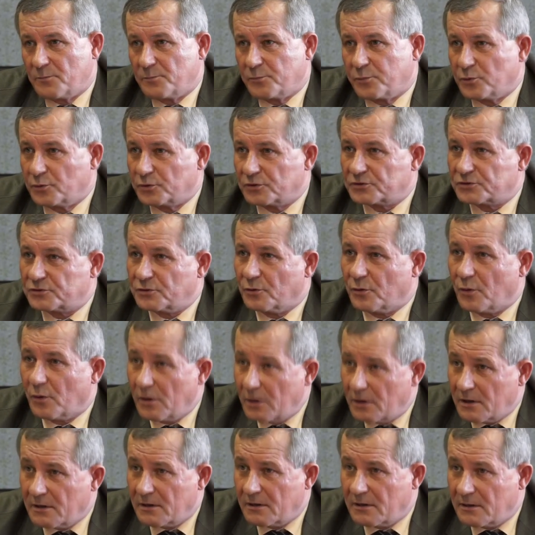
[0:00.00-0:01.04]
Пункт
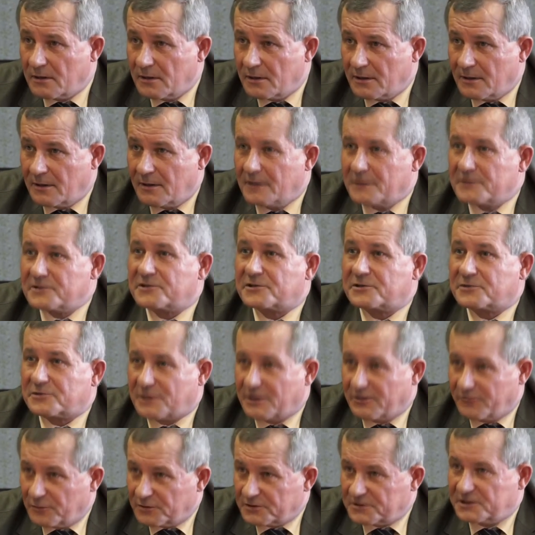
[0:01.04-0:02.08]
О
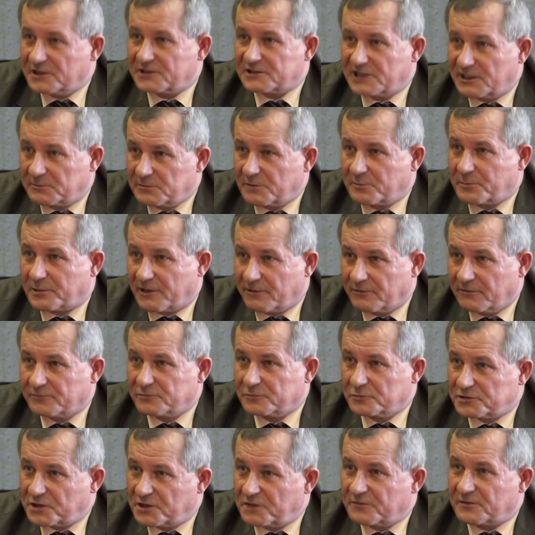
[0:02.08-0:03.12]
того тех самых правил
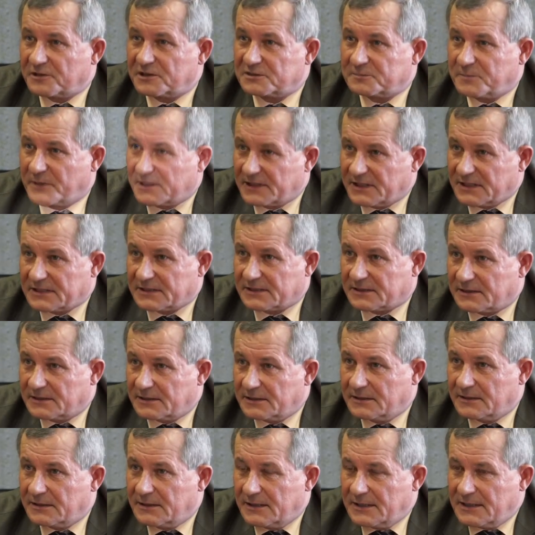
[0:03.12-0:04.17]
внутреннего распорядка.
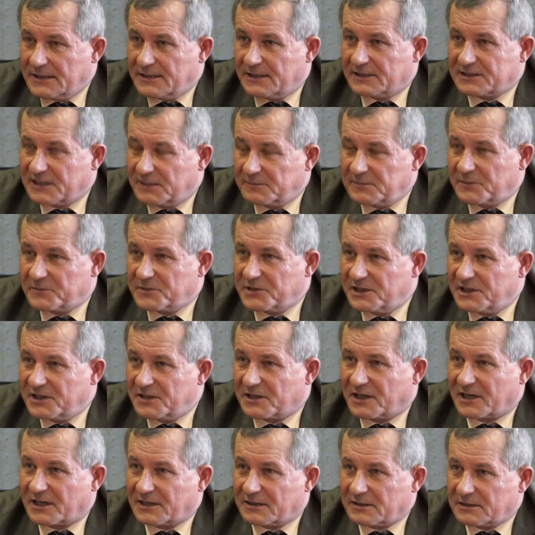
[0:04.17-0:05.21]
На самом деле,
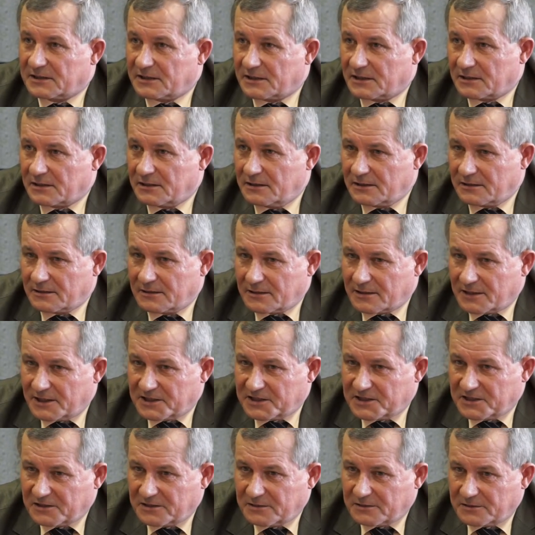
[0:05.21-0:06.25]

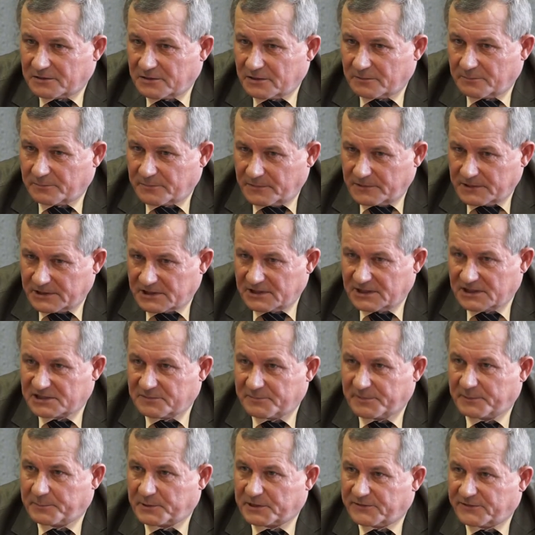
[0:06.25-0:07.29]
грант, э, если наши
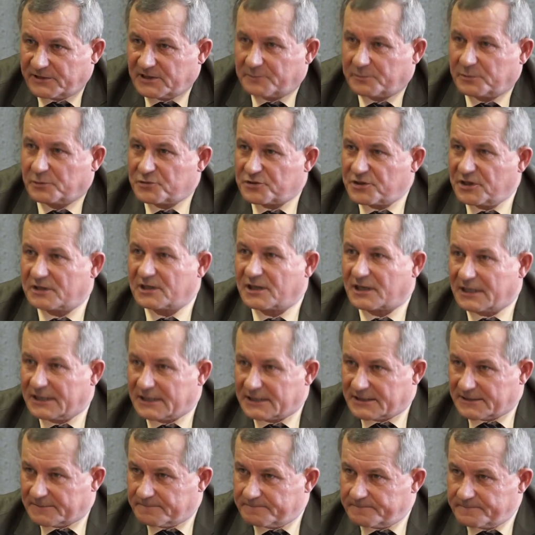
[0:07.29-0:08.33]
преподаватели получают
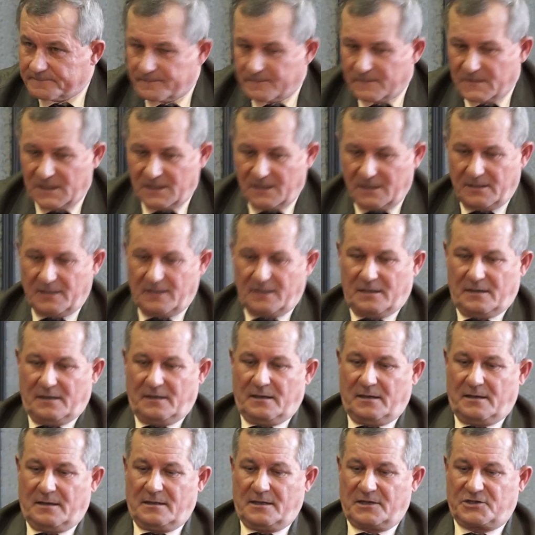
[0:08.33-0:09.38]
гранты,
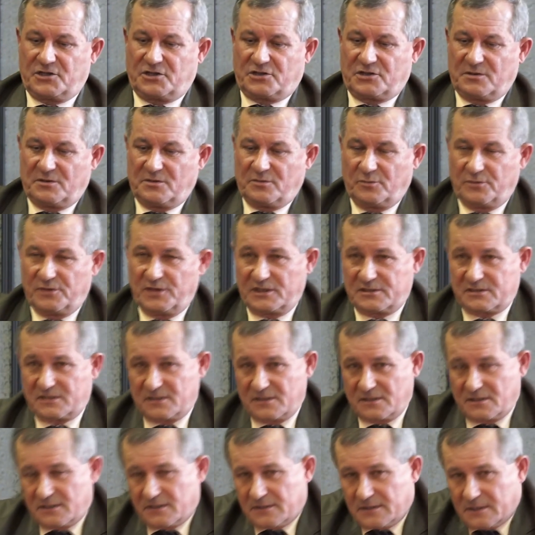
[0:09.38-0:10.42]
значит, у нас
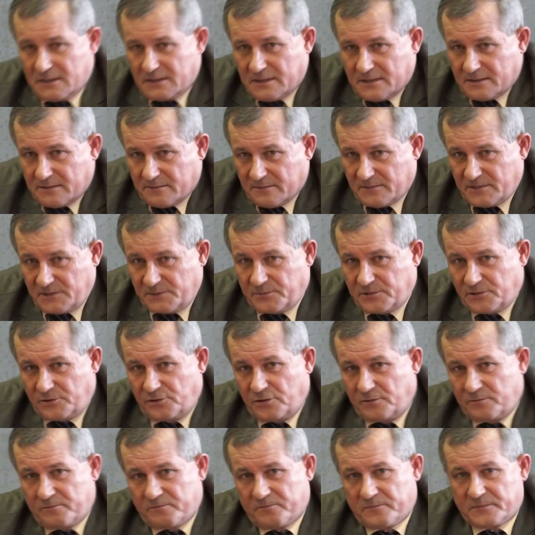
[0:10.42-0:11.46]
мы
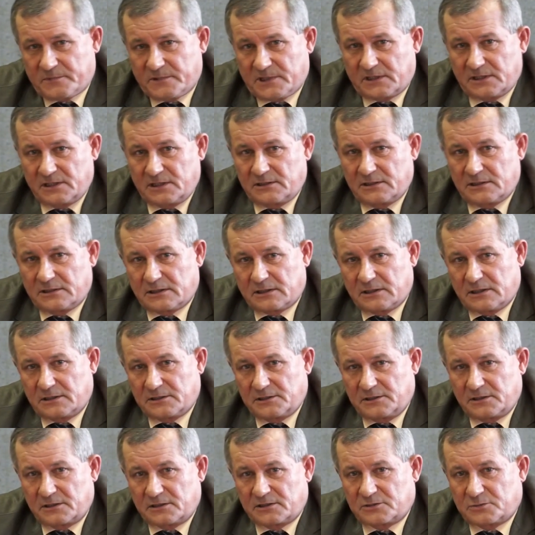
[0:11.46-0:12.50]
берем на
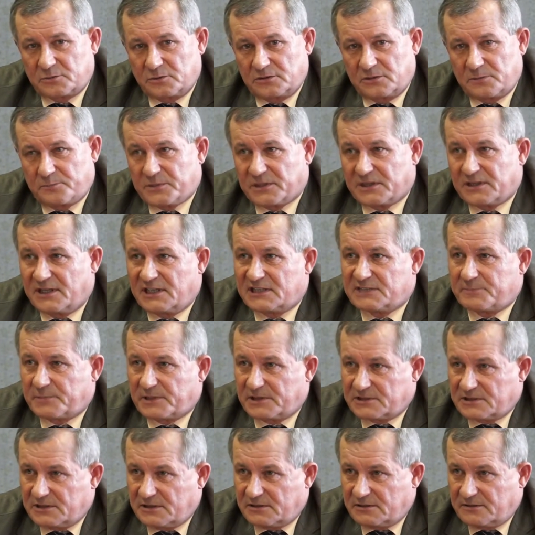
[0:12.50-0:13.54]
накладные расходы
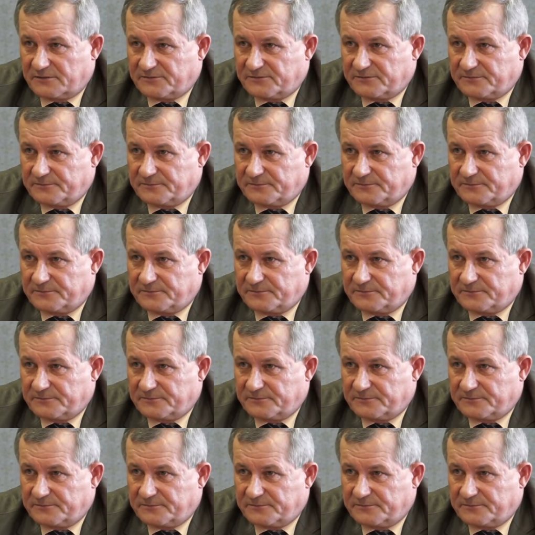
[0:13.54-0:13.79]
15%.